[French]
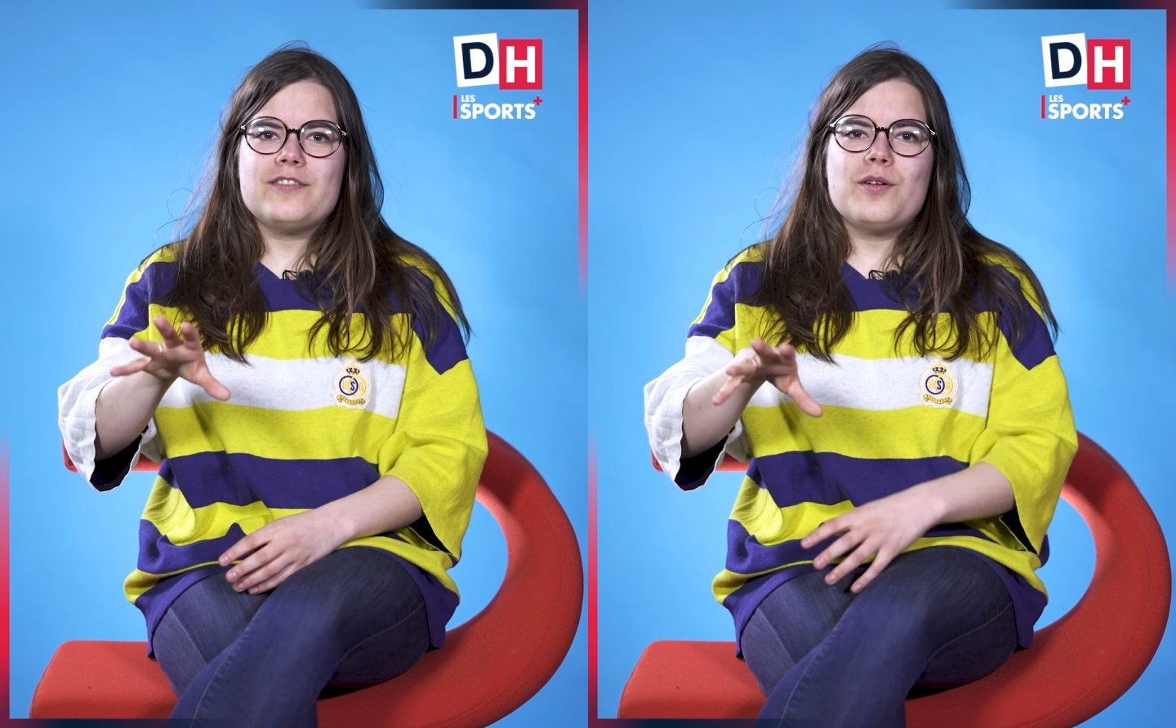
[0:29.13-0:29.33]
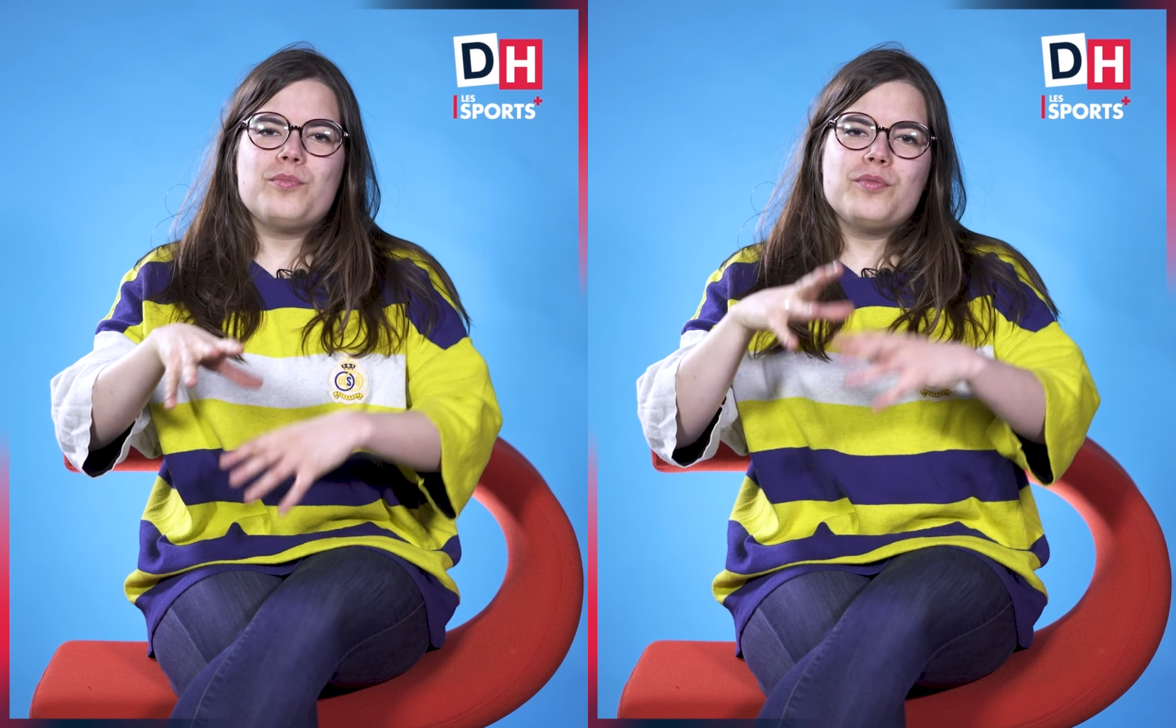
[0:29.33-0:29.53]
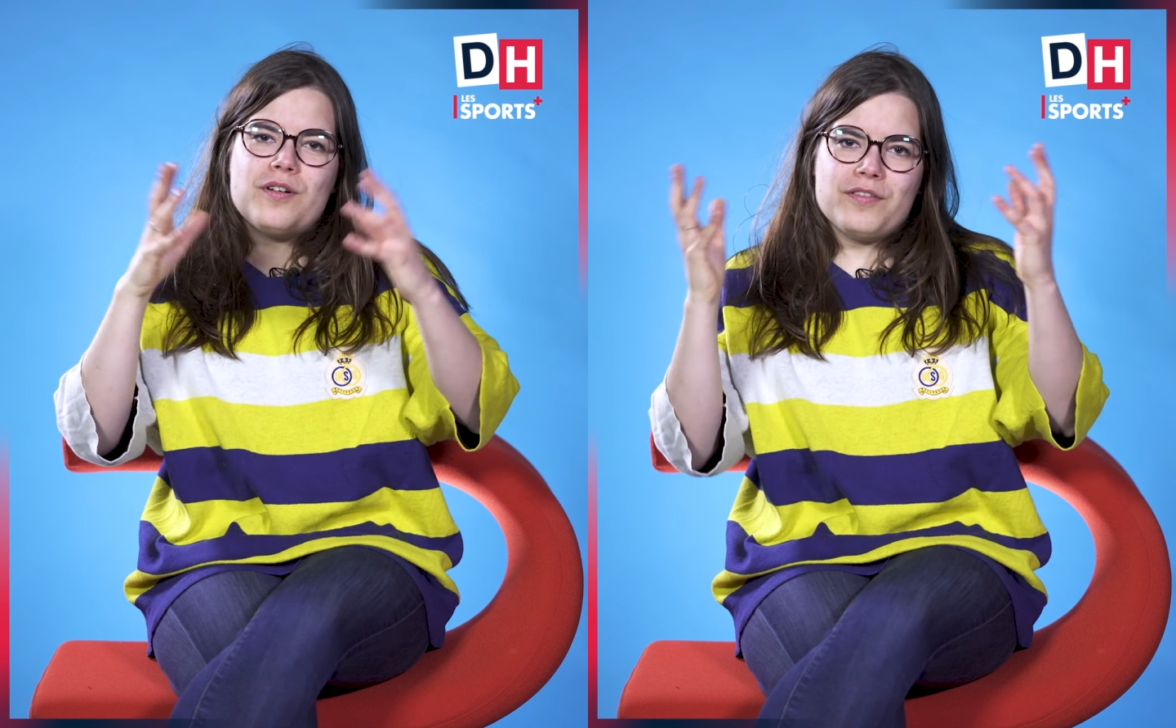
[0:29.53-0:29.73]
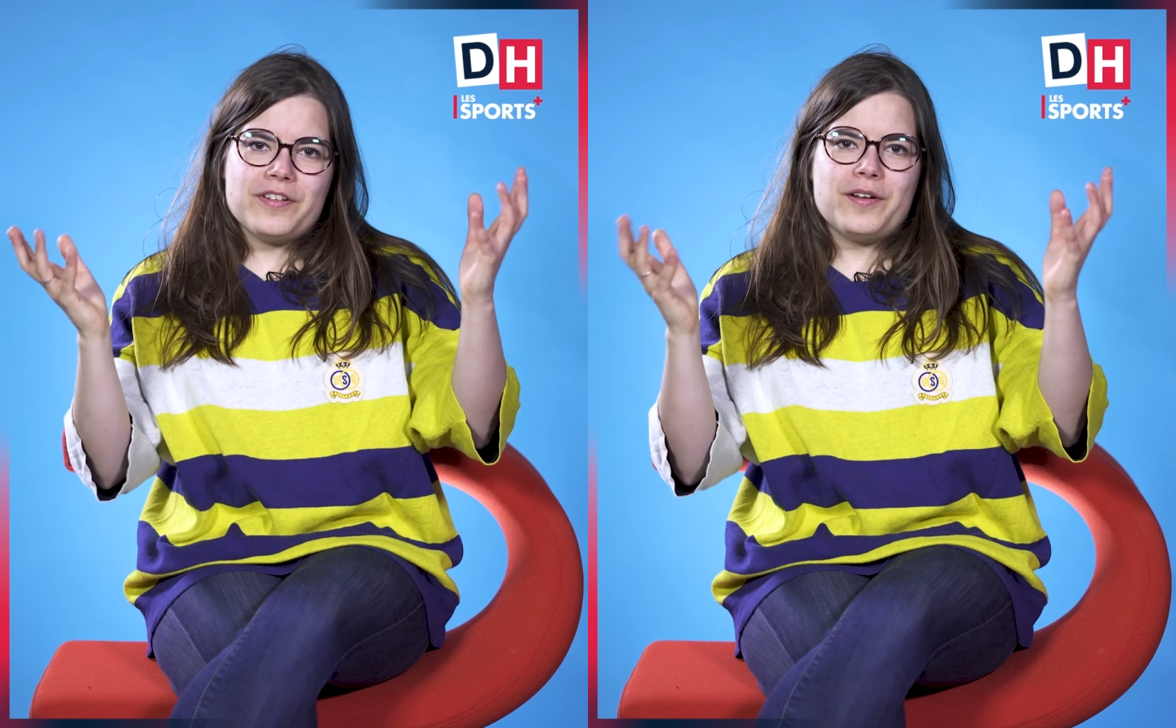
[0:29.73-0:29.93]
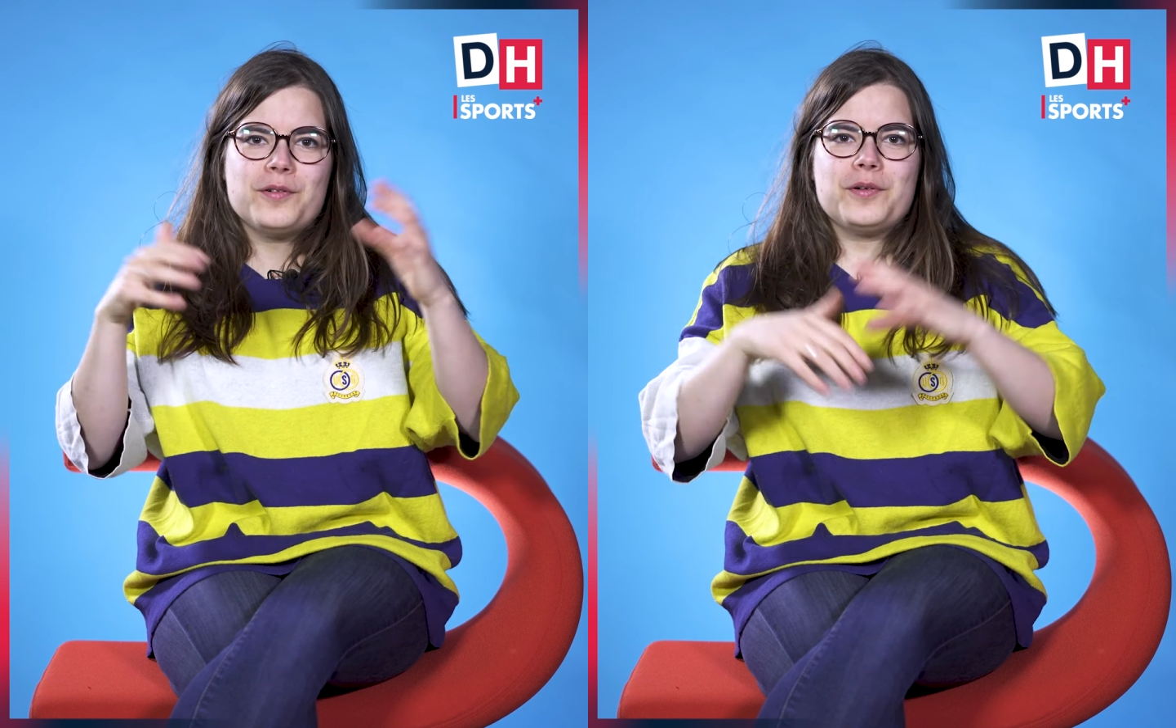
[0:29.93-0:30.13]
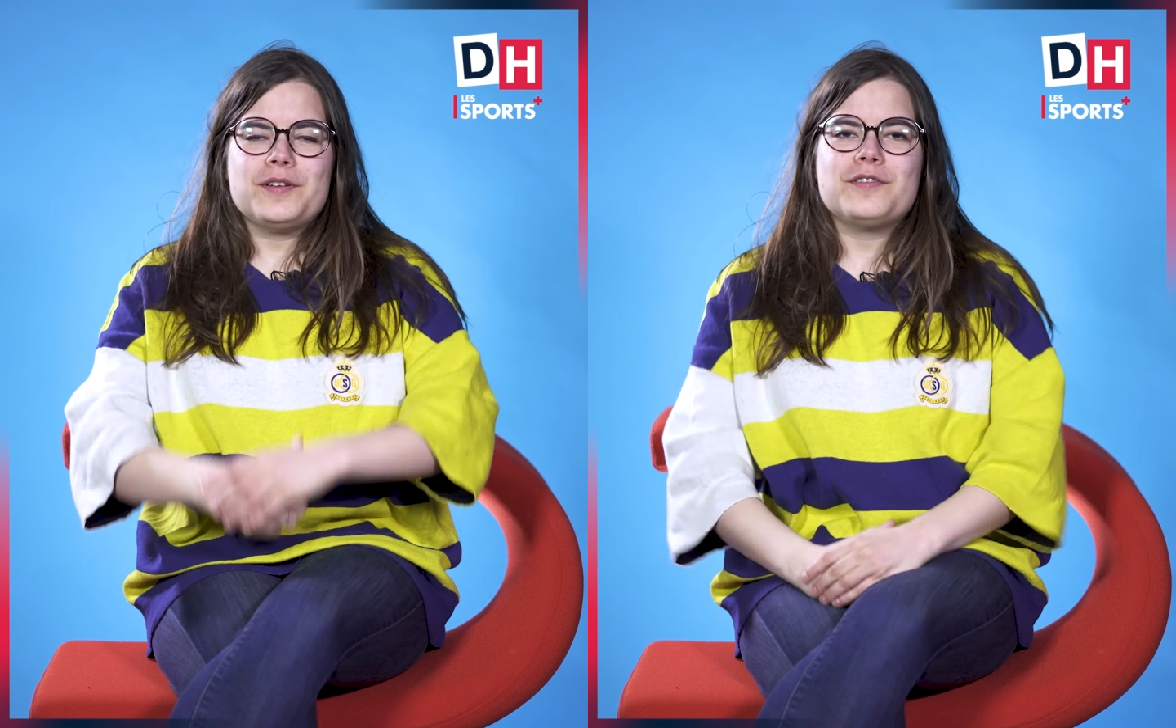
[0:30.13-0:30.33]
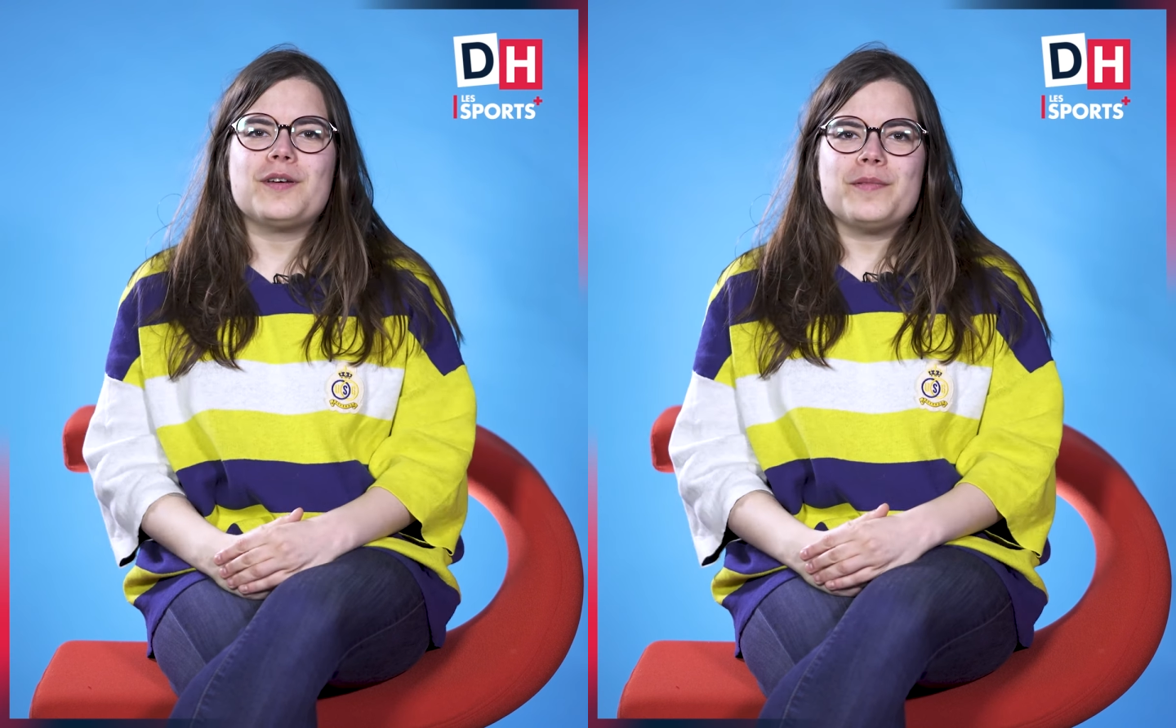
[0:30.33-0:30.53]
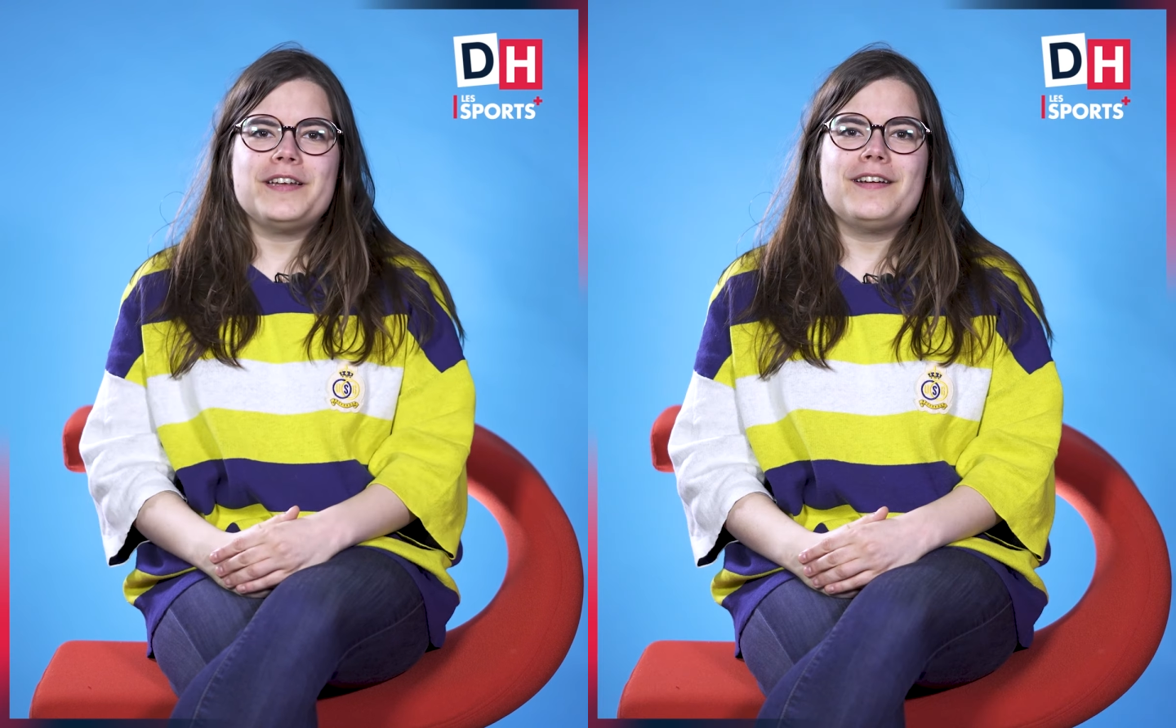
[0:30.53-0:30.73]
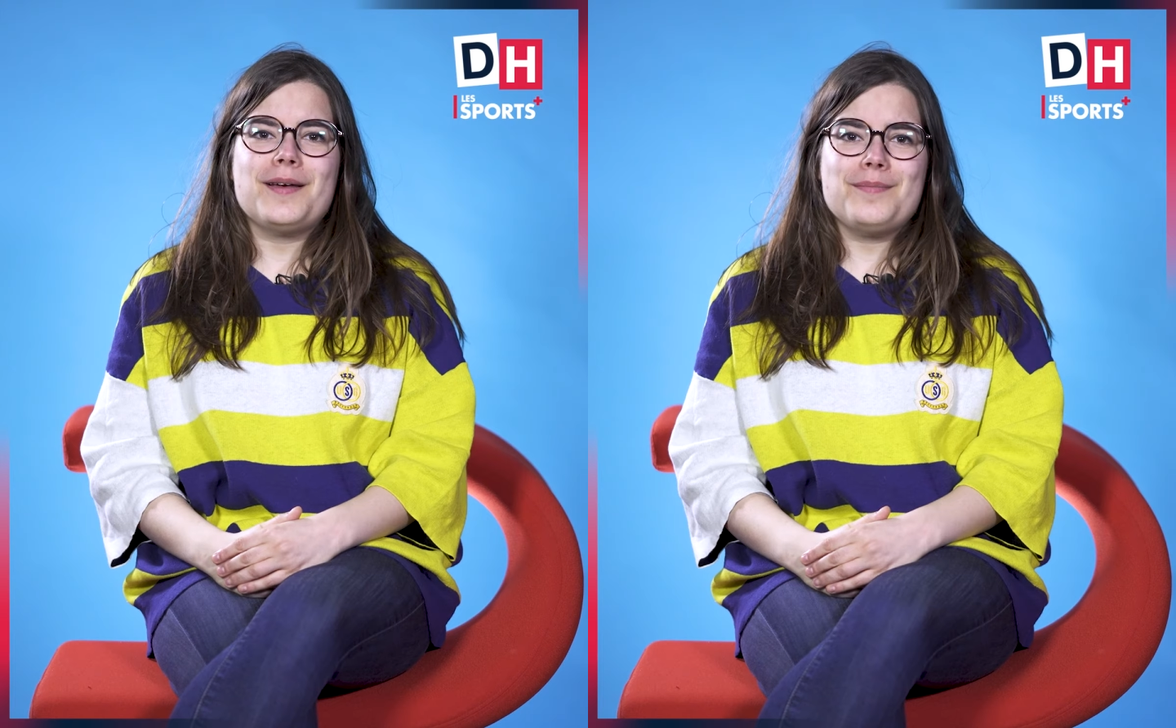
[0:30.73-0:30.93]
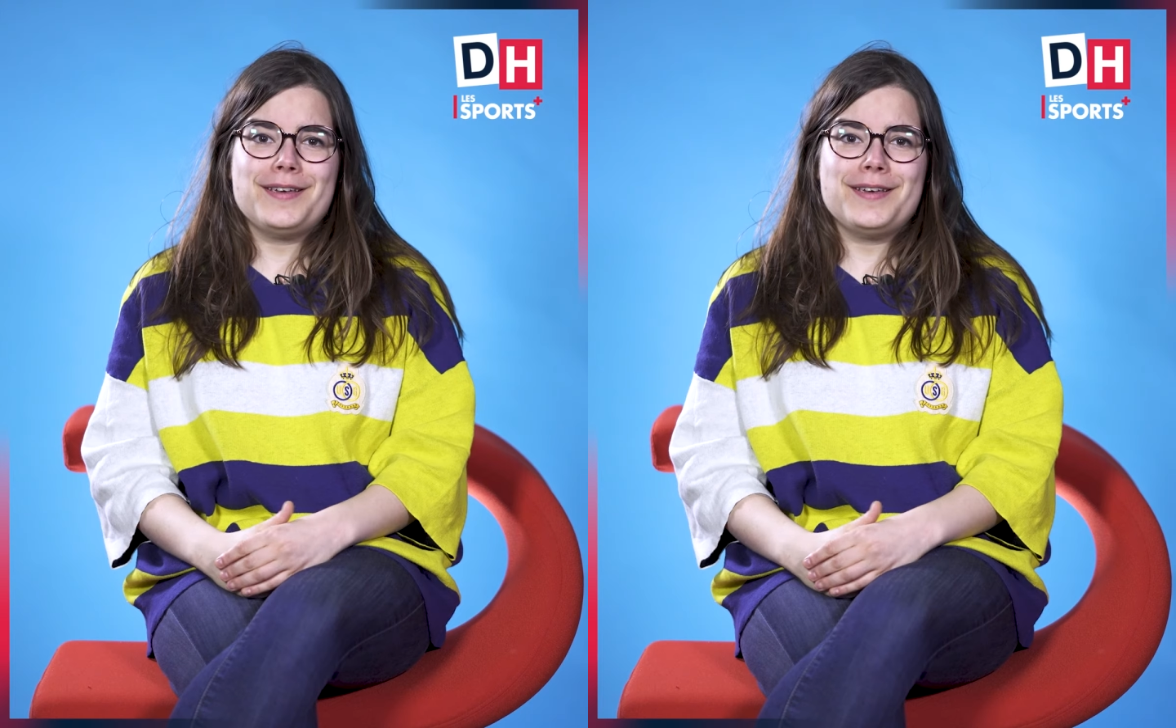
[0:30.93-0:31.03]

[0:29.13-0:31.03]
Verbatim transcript: Club pour en faire le Queen of Comedy Club,